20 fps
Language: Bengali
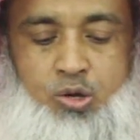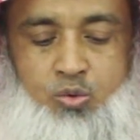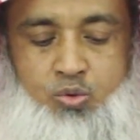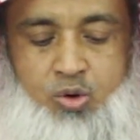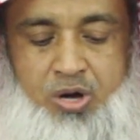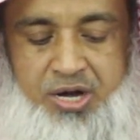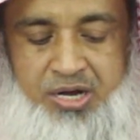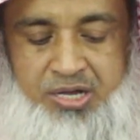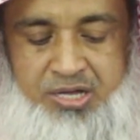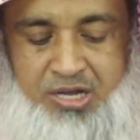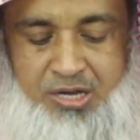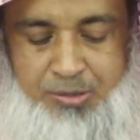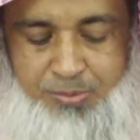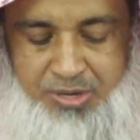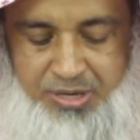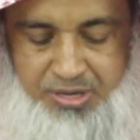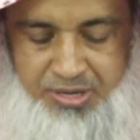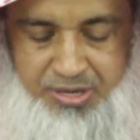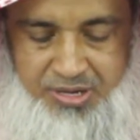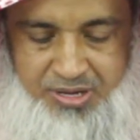কোরআনে
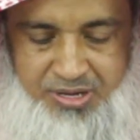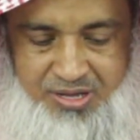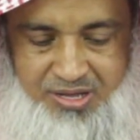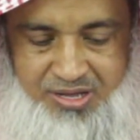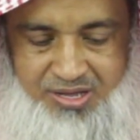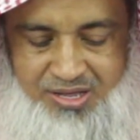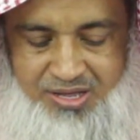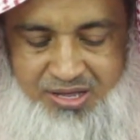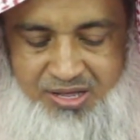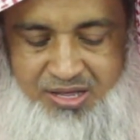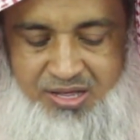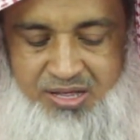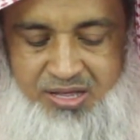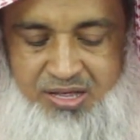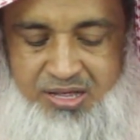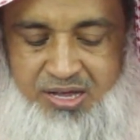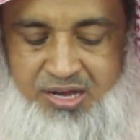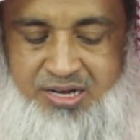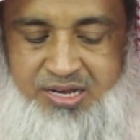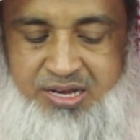কেরিমে
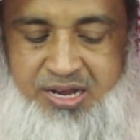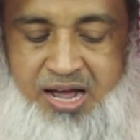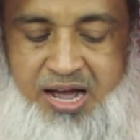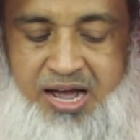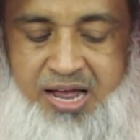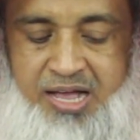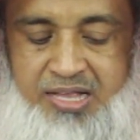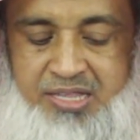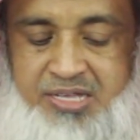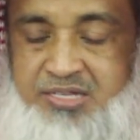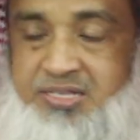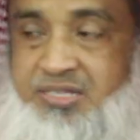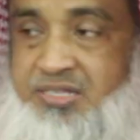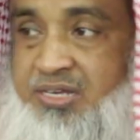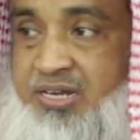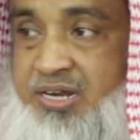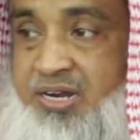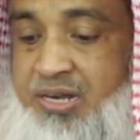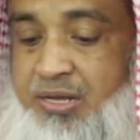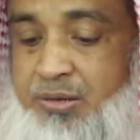একটি আয়াত আছে
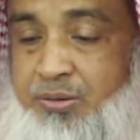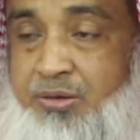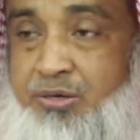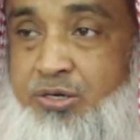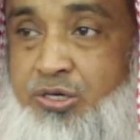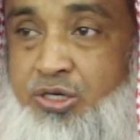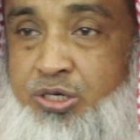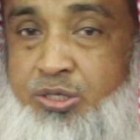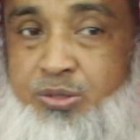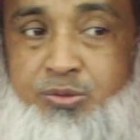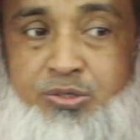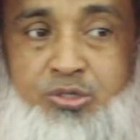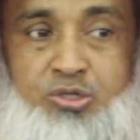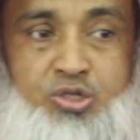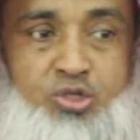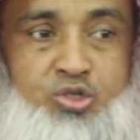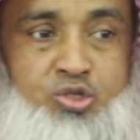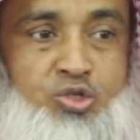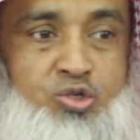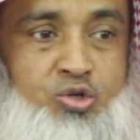যেখানে
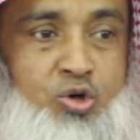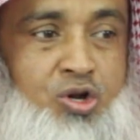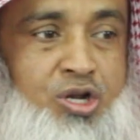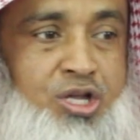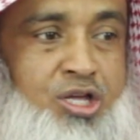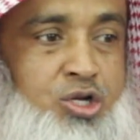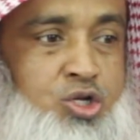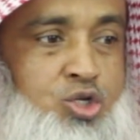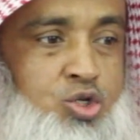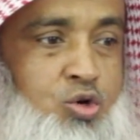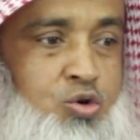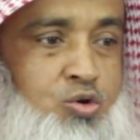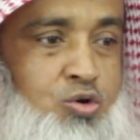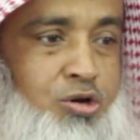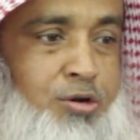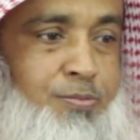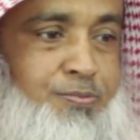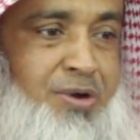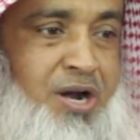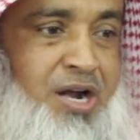জলের
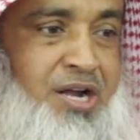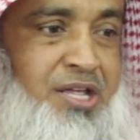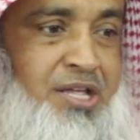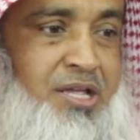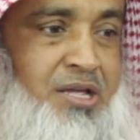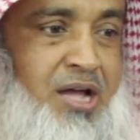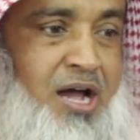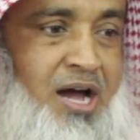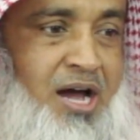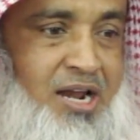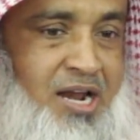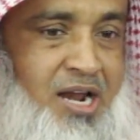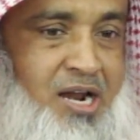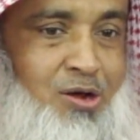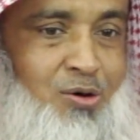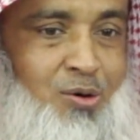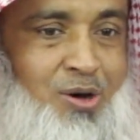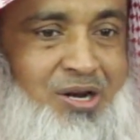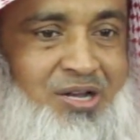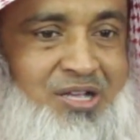সকল প্রাণী হালাল
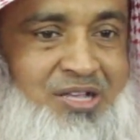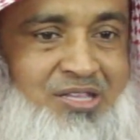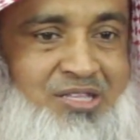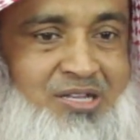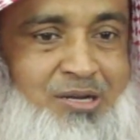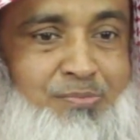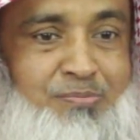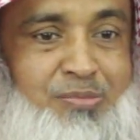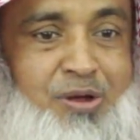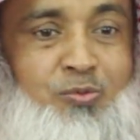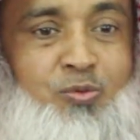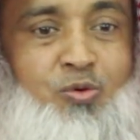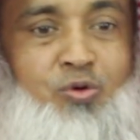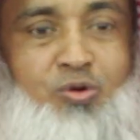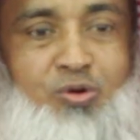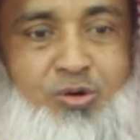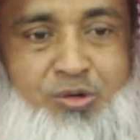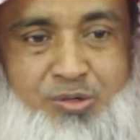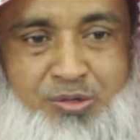হওয়ার ক্ষেত্রে ব্যাপক